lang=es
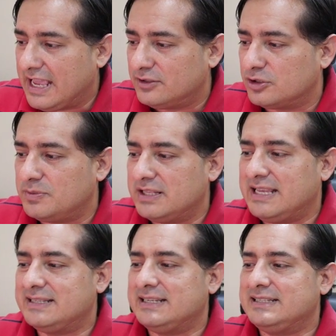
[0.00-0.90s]
en
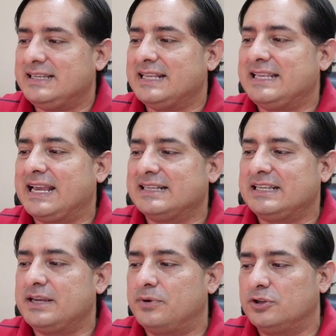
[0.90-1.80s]
2017 que
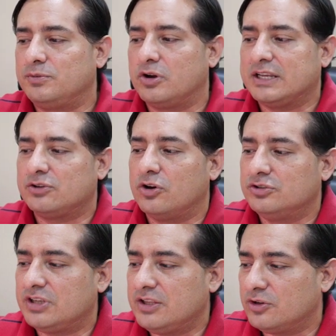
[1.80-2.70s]
se llevó los bloques
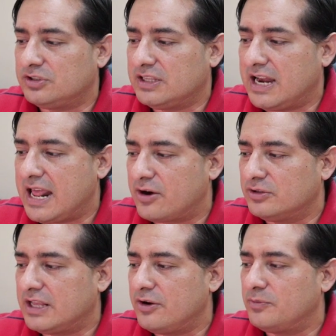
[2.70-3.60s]
11 y 12 de la
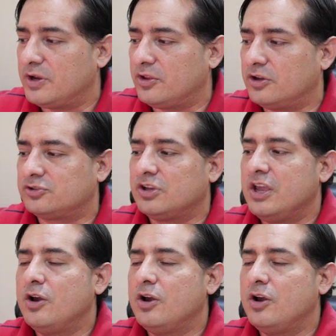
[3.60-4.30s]
ronda número 2